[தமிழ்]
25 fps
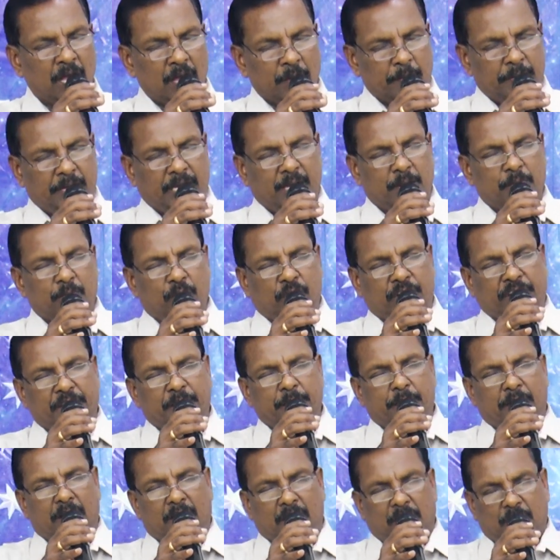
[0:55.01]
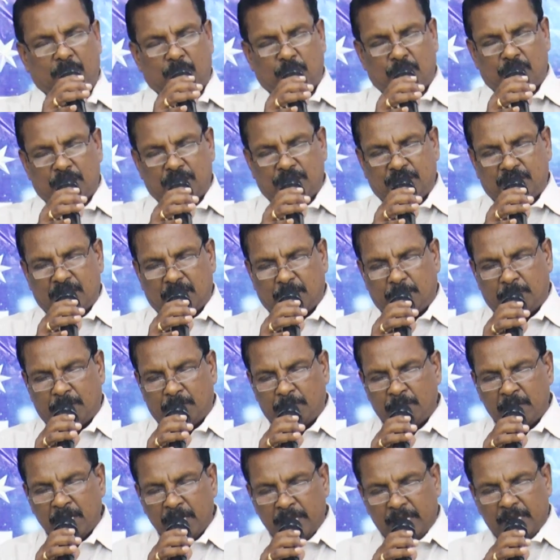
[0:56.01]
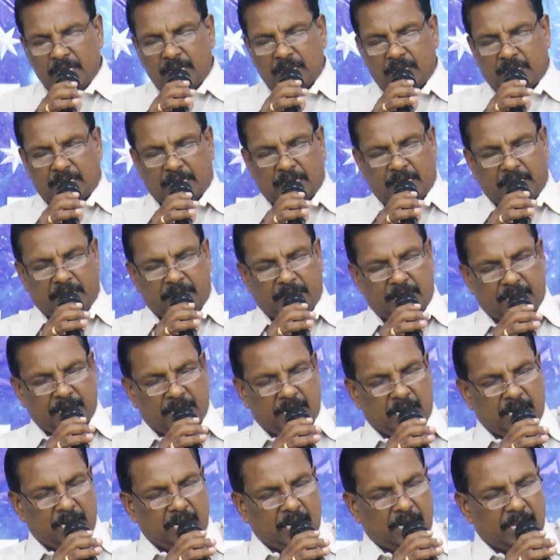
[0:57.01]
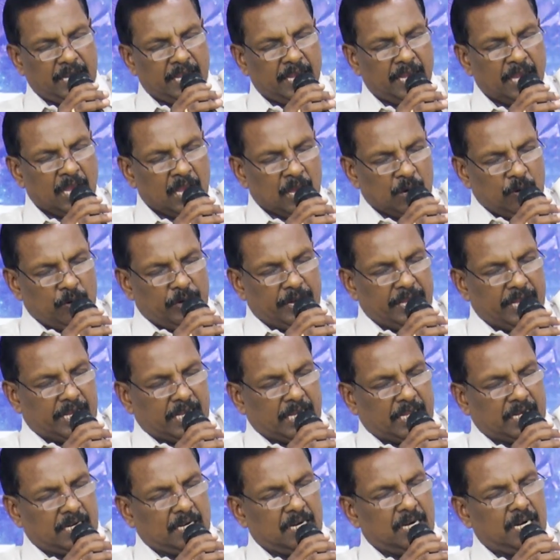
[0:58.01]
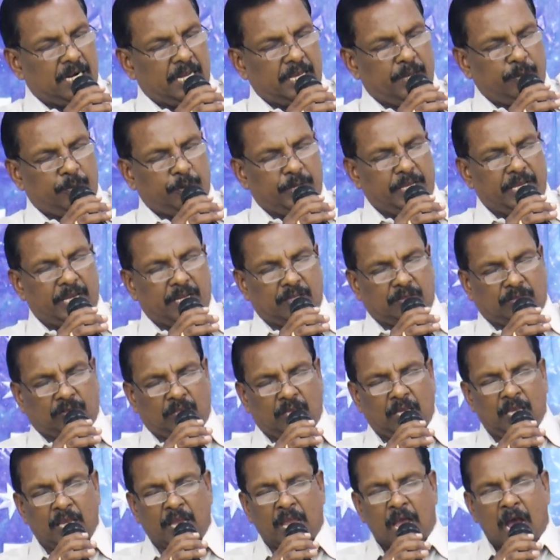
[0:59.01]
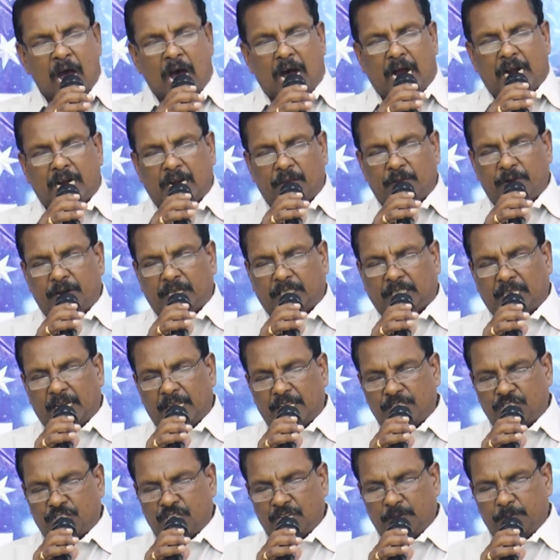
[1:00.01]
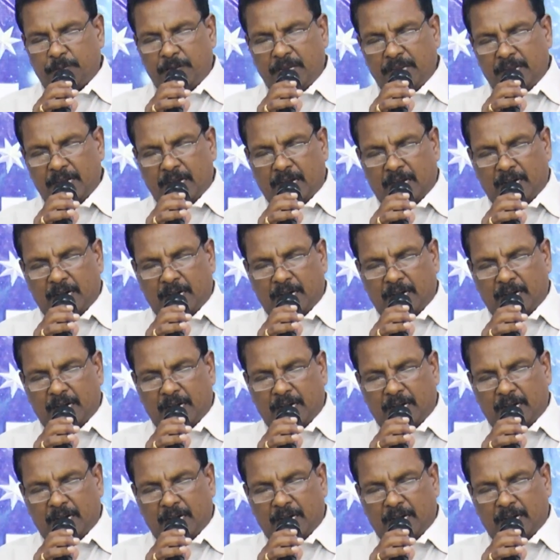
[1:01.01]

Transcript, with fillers: மிக முக்கியமான ஒரு ஜெபம் இருக்கிற இடங்களிலே உங்களுடைய கரங்களை உயர்த்தி ஆண்டவரிடத்தில் ஜெபிங்க